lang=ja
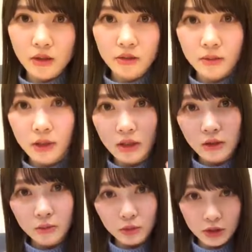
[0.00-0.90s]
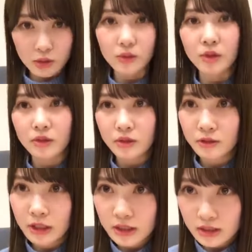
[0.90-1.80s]
あのね、みんなが持ってるよ
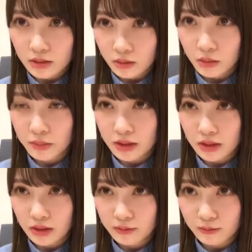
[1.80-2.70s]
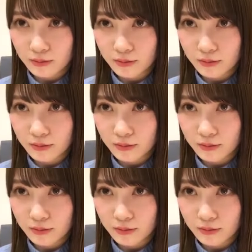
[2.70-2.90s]
り嬉しいよ、めっちゃ。